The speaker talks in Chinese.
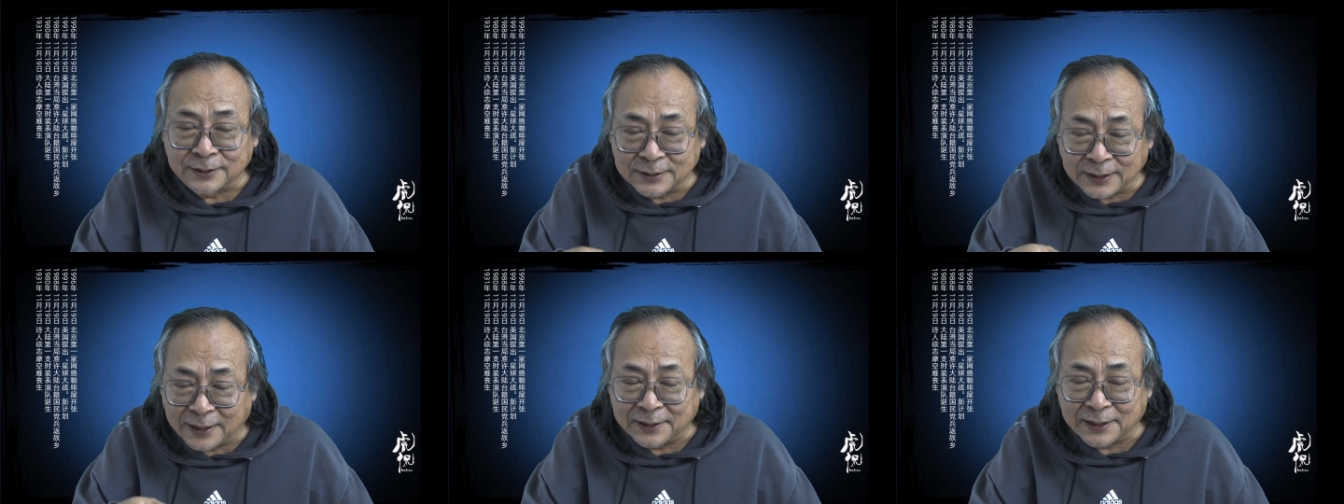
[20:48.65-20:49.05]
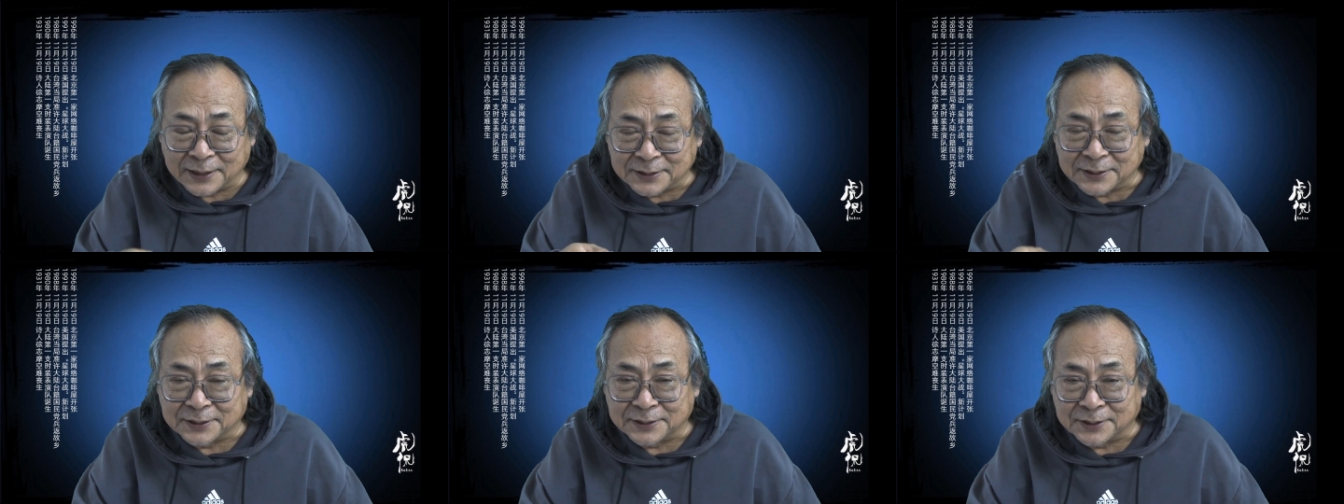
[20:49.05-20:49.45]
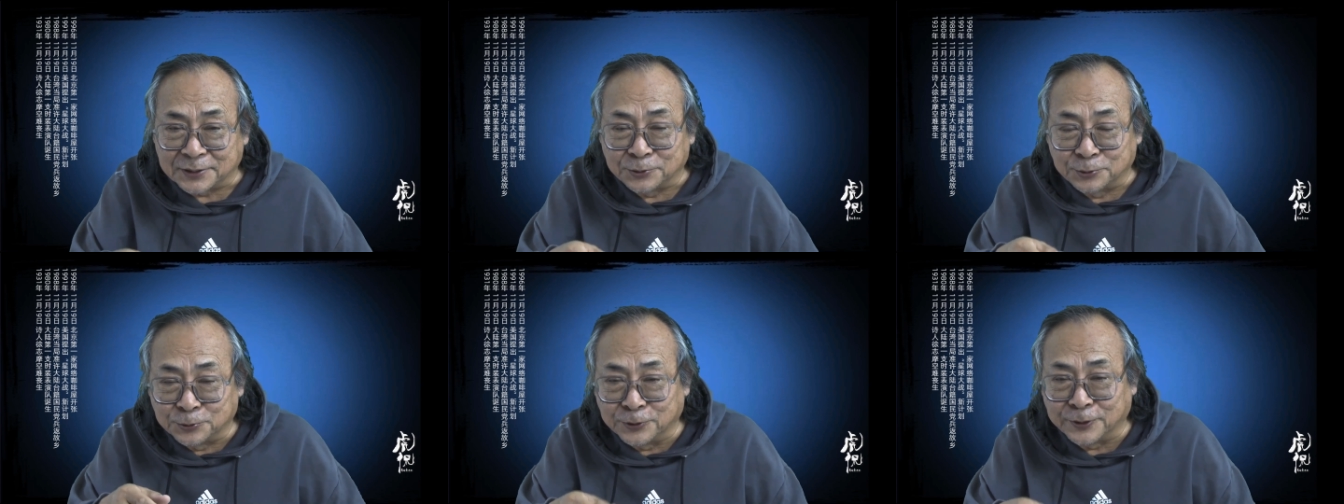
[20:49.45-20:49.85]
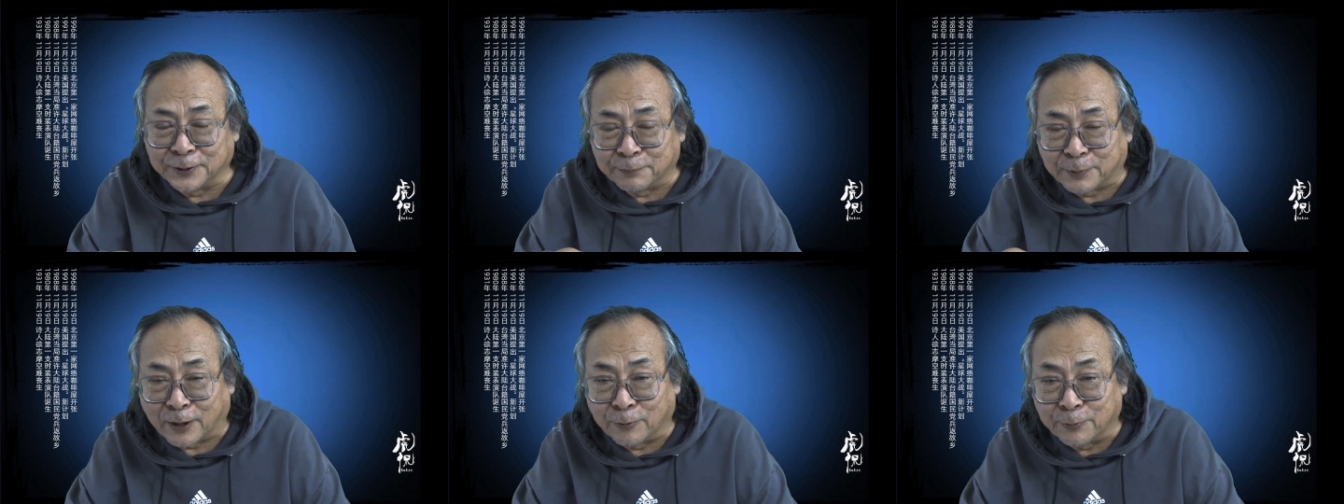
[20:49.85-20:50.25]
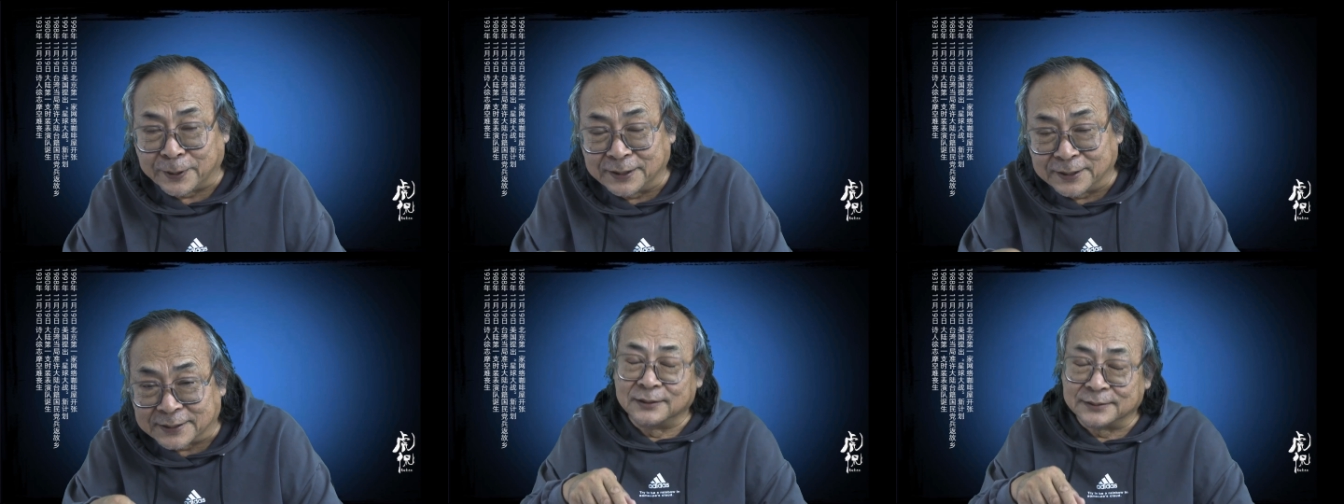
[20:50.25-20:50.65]
战战兢兢、如履薄
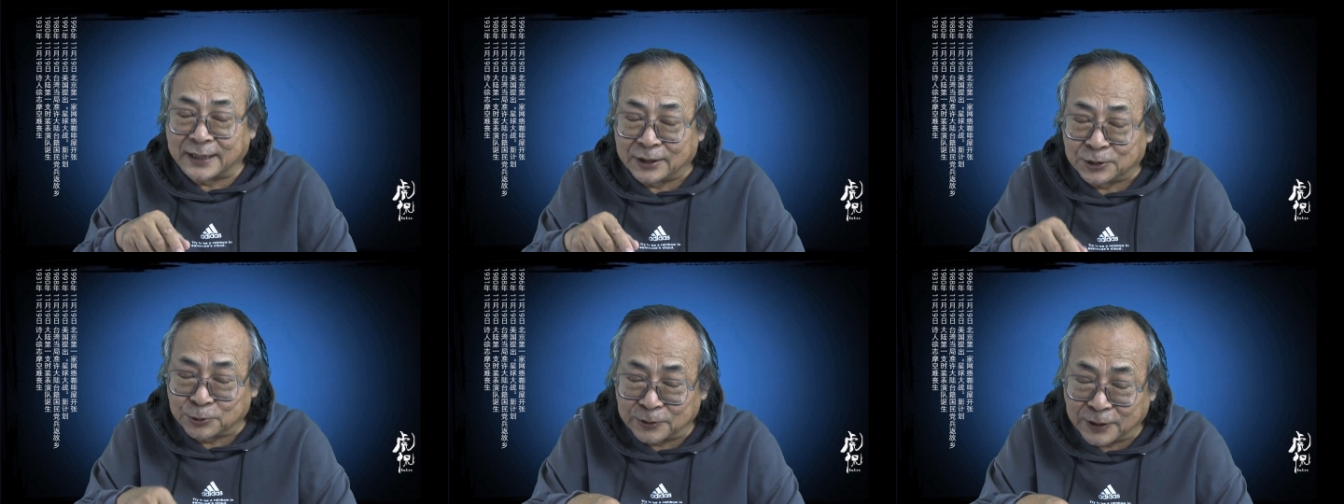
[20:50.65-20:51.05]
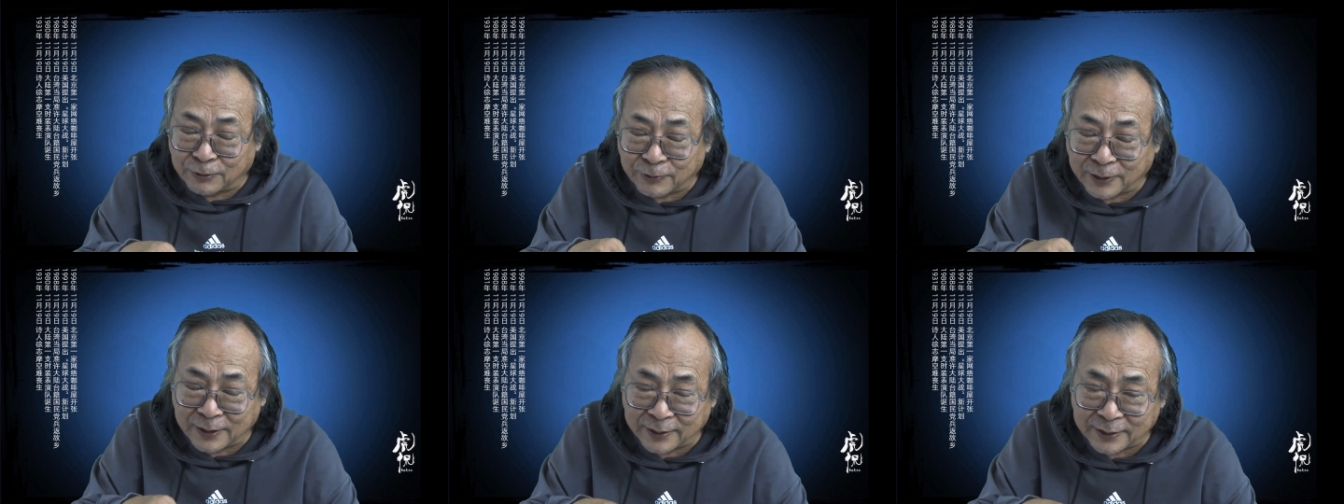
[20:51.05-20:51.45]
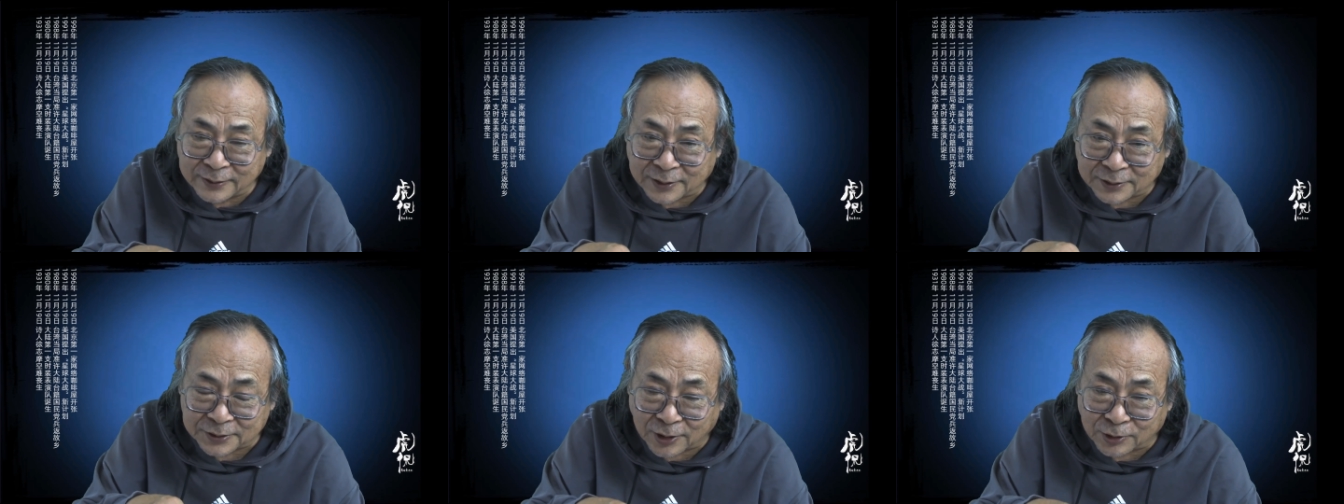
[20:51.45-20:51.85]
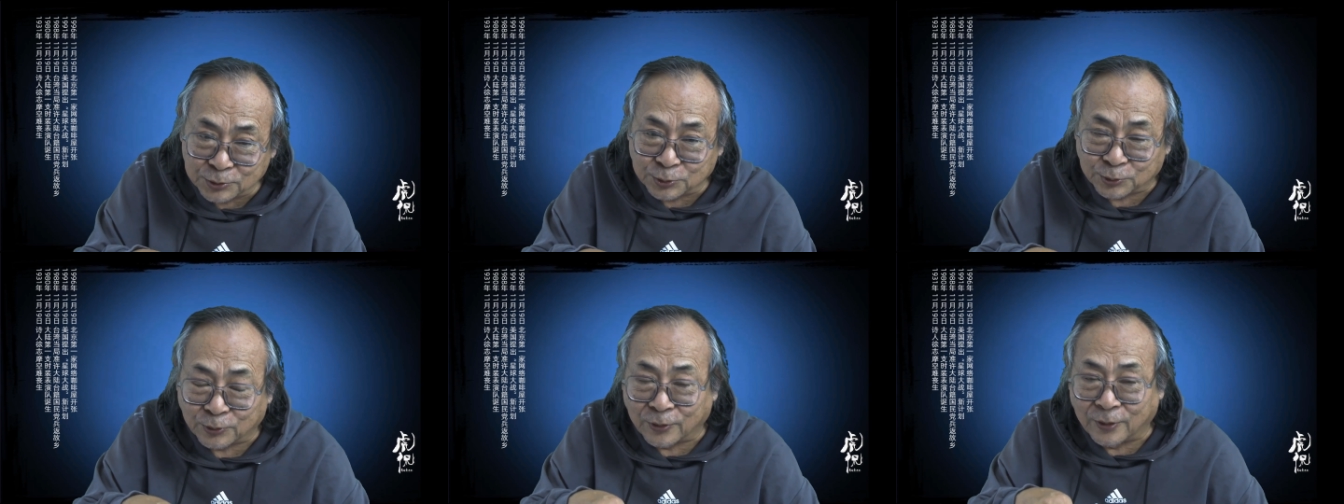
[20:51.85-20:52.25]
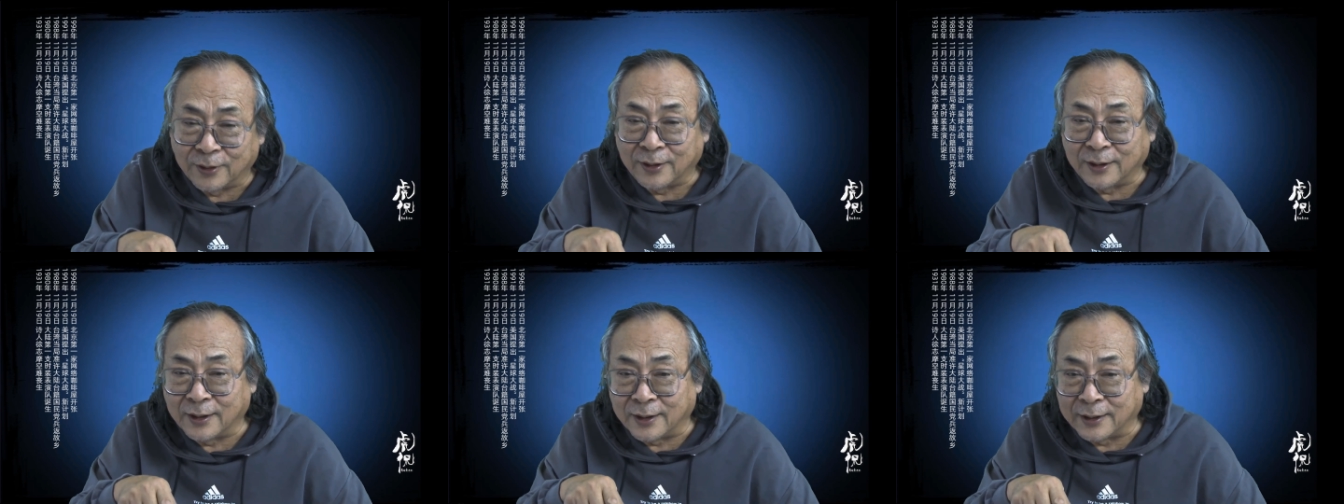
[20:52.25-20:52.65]
冰的，在中央文革领导小组
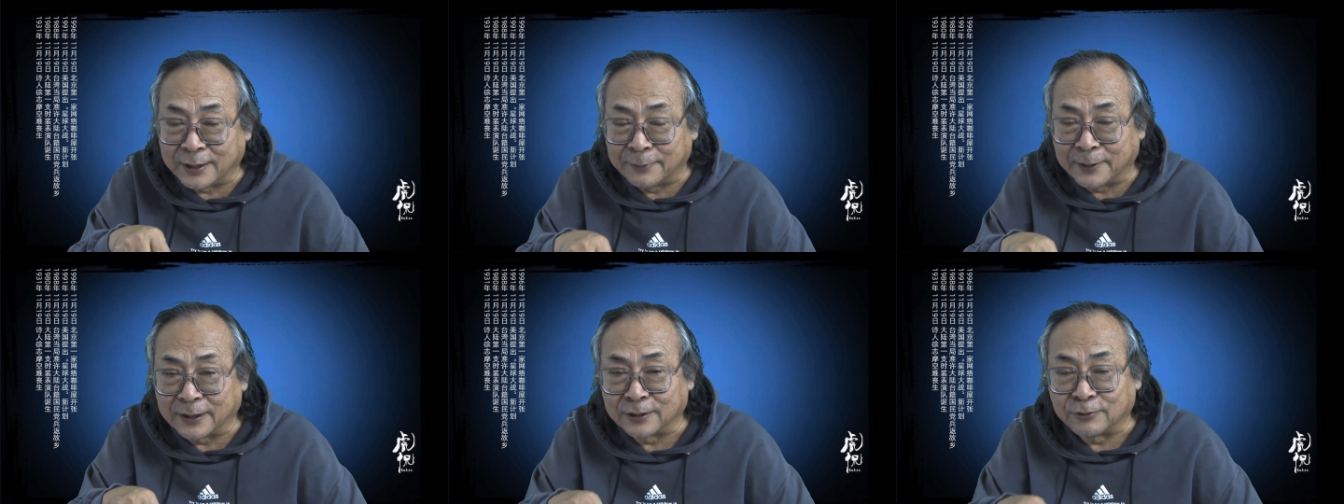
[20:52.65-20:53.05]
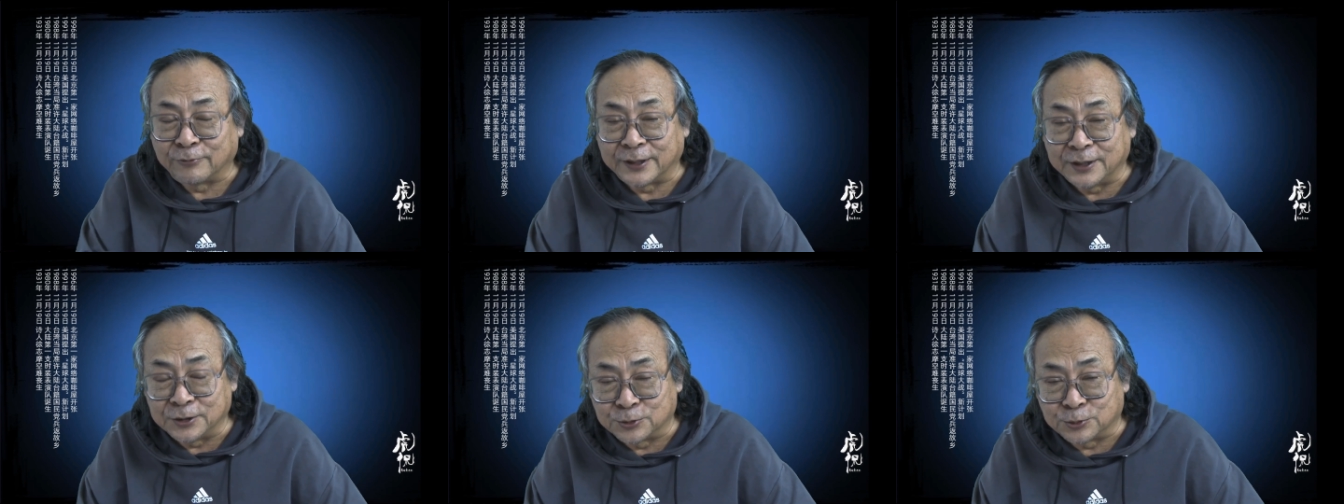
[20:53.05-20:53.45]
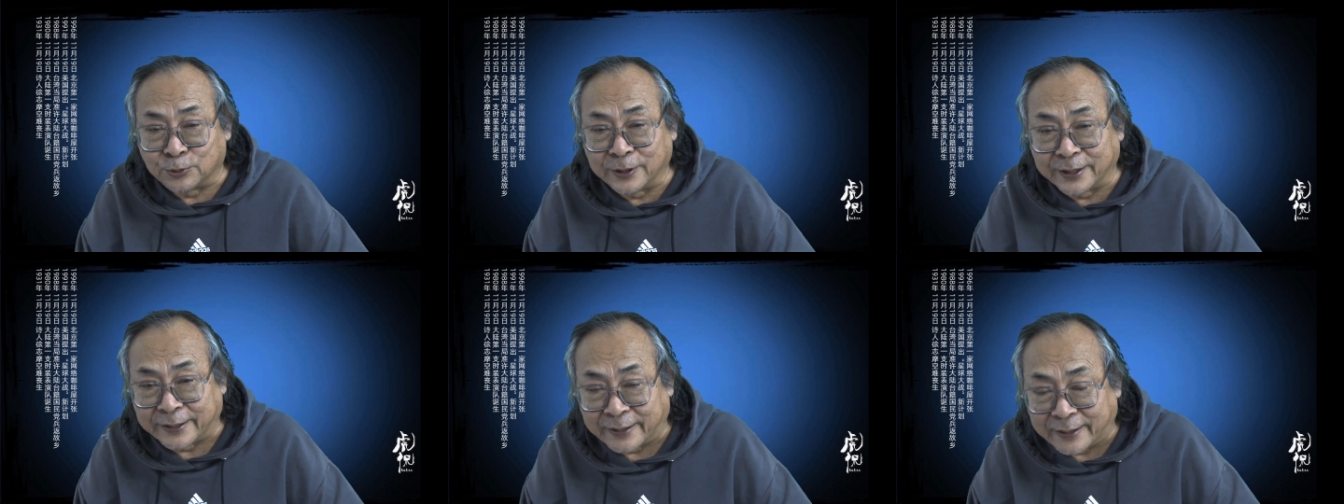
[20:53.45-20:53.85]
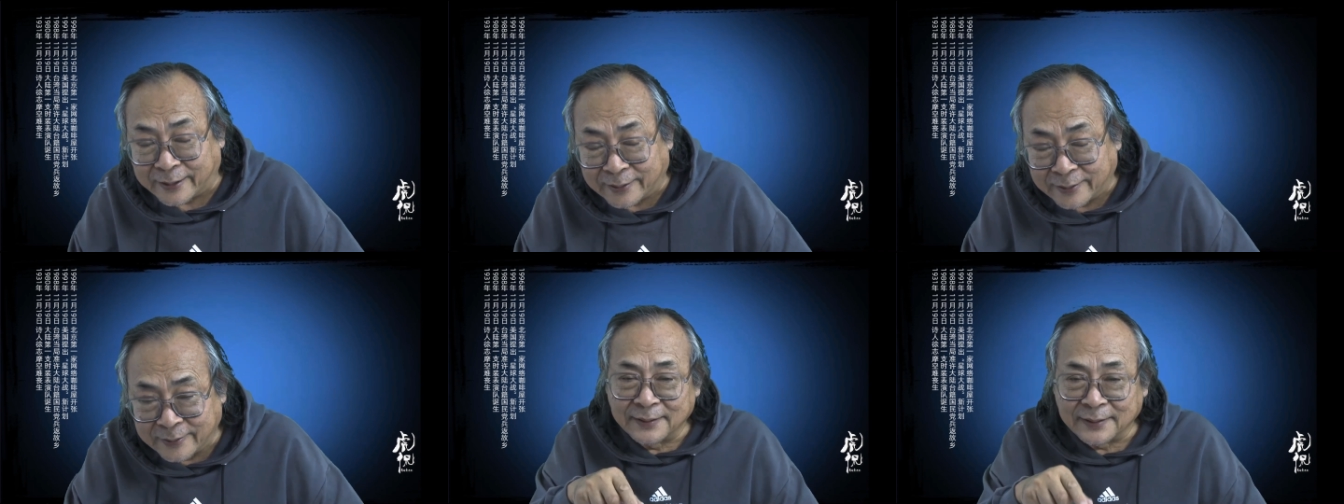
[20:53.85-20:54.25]
啊里边的文艺组里啊。